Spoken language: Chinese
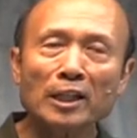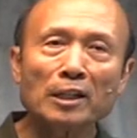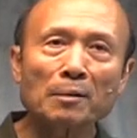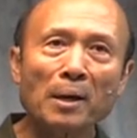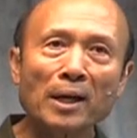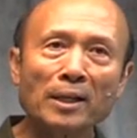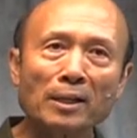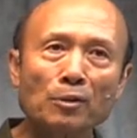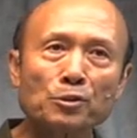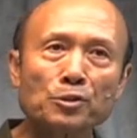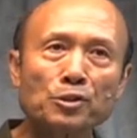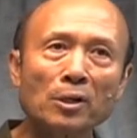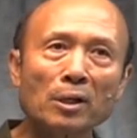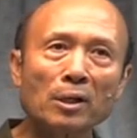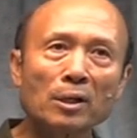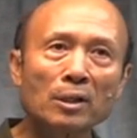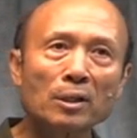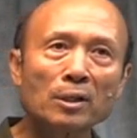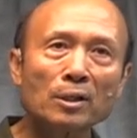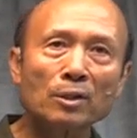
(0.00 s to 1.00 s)
经里面有
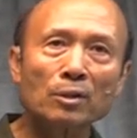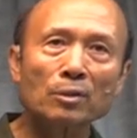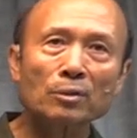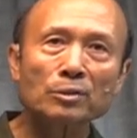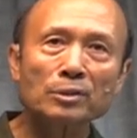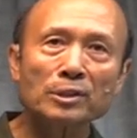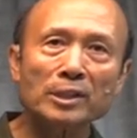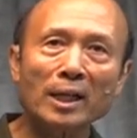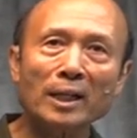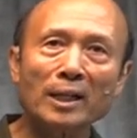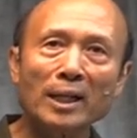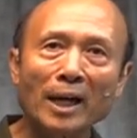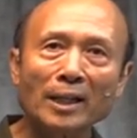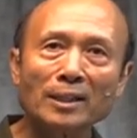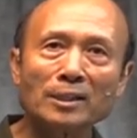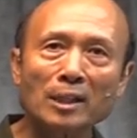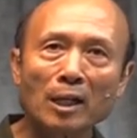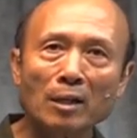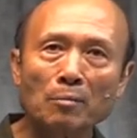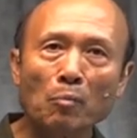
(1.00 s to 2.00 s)
说，将
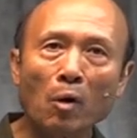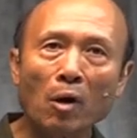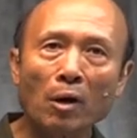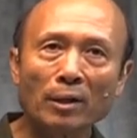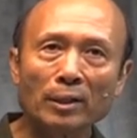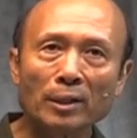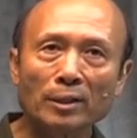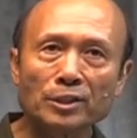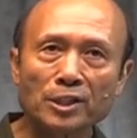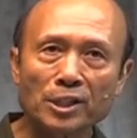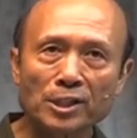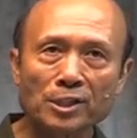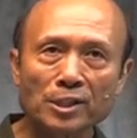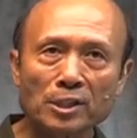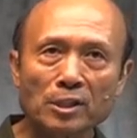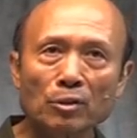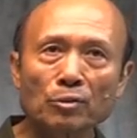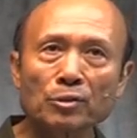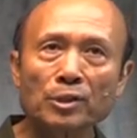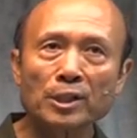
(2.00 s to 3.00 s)
来在末后的日
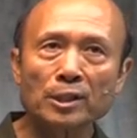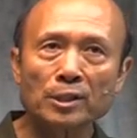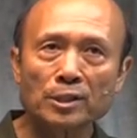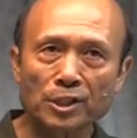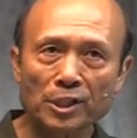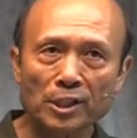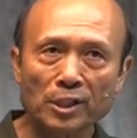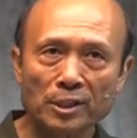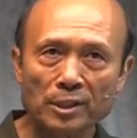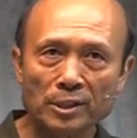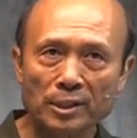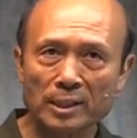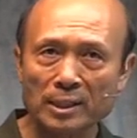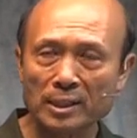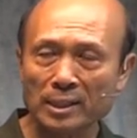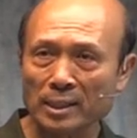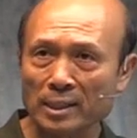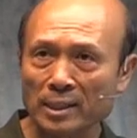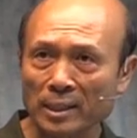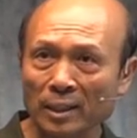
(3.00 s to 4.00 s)
子会热
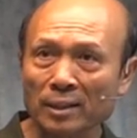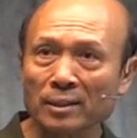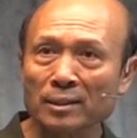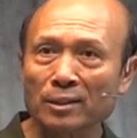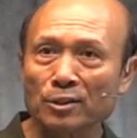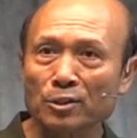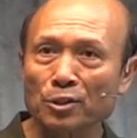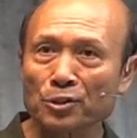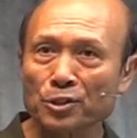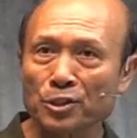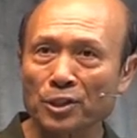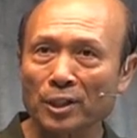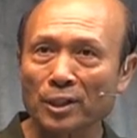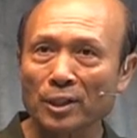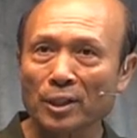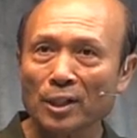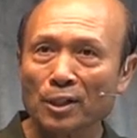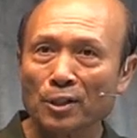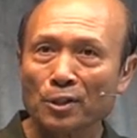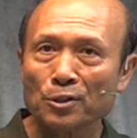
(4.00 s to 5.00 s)
死人，就
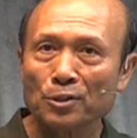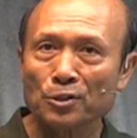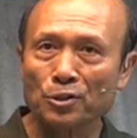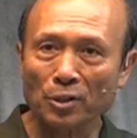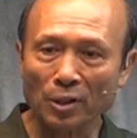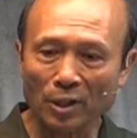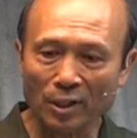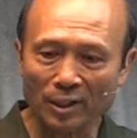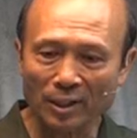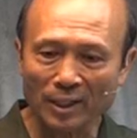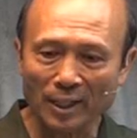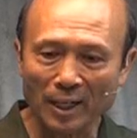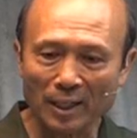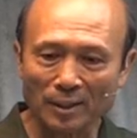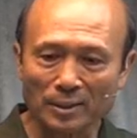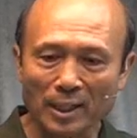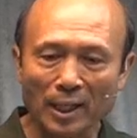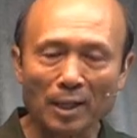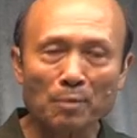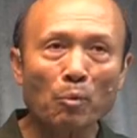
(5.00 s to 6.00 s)
是说，
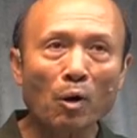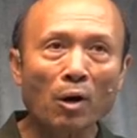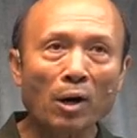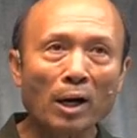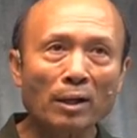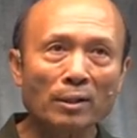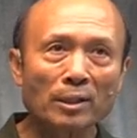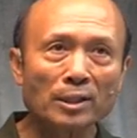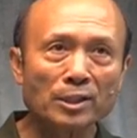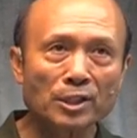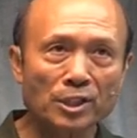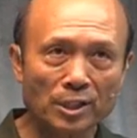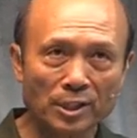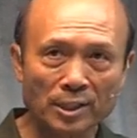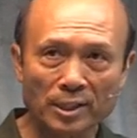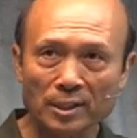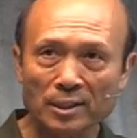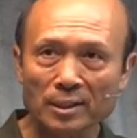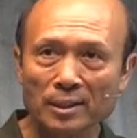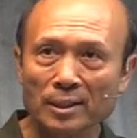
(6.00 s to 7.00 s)
啊，在末后的日
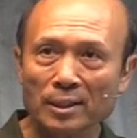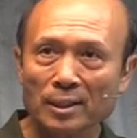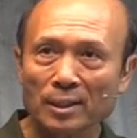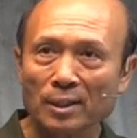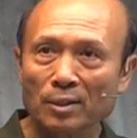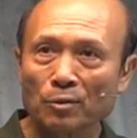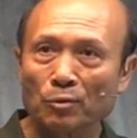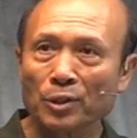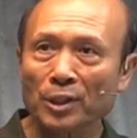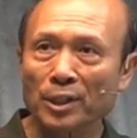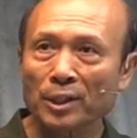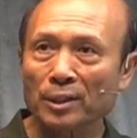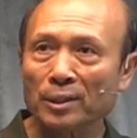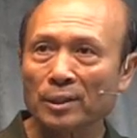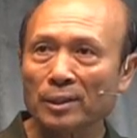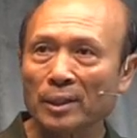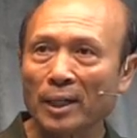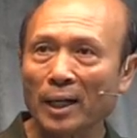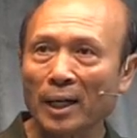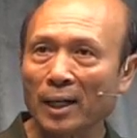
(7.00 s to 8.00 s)
子会
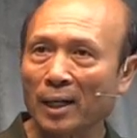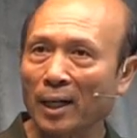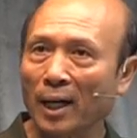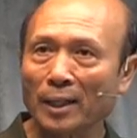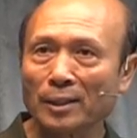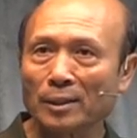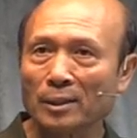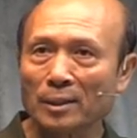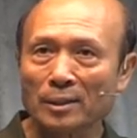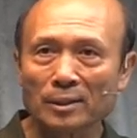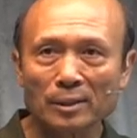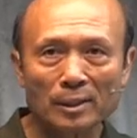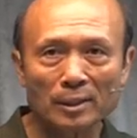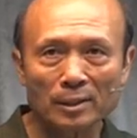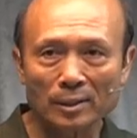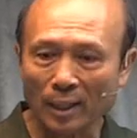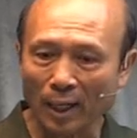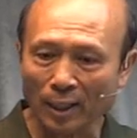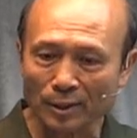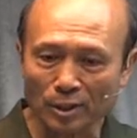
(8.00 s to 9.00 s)
啊很
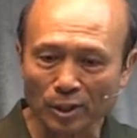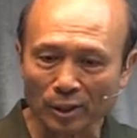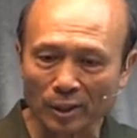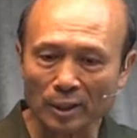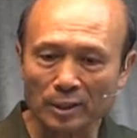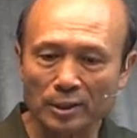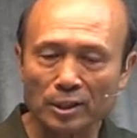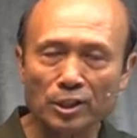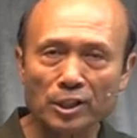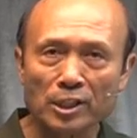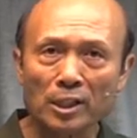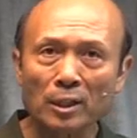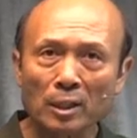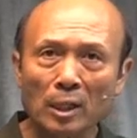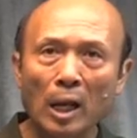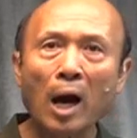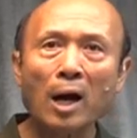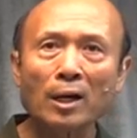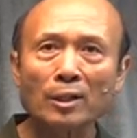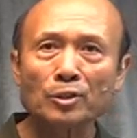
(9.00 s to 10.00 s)
啊这个热
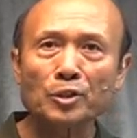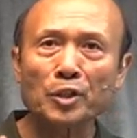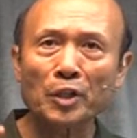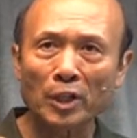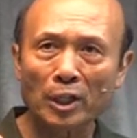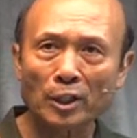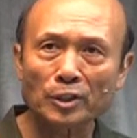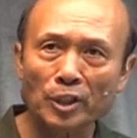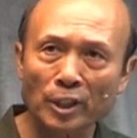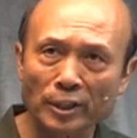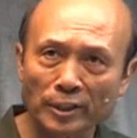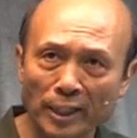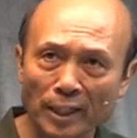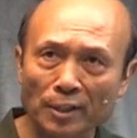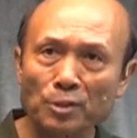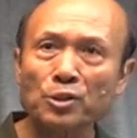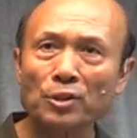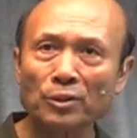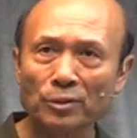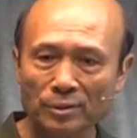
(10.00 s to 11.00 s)
浪越来越
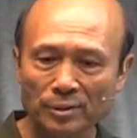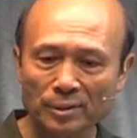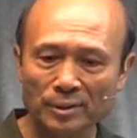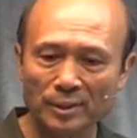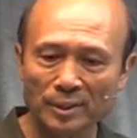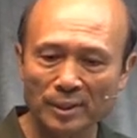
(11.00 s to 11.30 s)
严重。